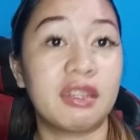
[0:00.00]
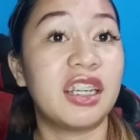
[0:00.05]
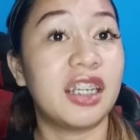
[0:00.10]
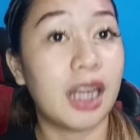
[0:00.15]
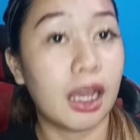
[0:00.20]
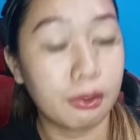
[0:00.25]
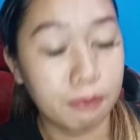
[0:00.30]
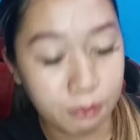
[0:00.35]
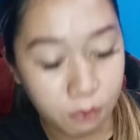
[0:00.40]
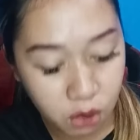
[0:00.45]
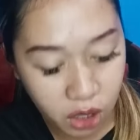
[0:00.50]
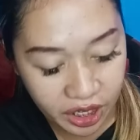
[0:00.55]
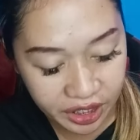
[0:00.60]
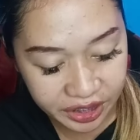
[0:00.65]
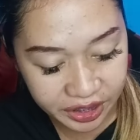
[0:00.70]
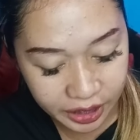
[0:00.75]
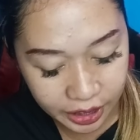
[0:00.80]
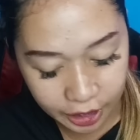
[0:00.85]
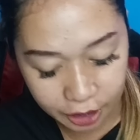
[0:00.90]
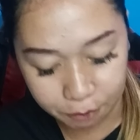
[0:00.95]

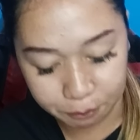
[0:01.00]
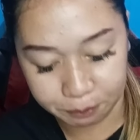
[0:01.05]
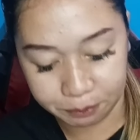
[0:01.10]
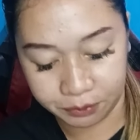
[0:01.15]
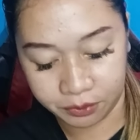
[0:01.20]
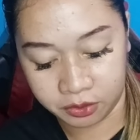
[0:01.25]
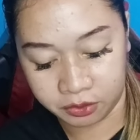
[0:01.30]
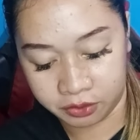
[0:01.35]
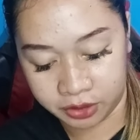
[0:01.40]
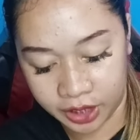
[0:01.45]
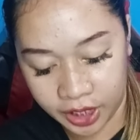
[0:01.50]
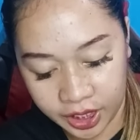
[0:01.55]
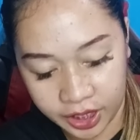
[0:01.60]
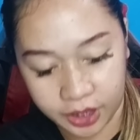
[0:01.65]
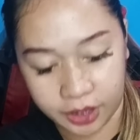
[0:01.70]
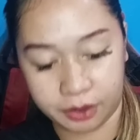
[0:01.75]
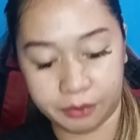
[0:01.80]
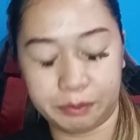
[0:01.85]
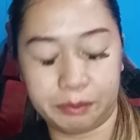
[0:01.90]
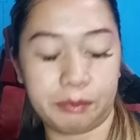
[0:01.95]
tinakbuhan niya.
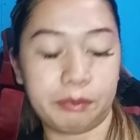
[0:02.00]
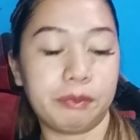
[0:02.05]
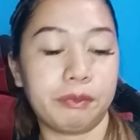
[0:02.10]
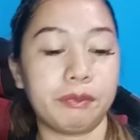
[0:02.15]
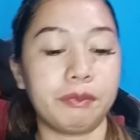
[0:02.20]
Okay.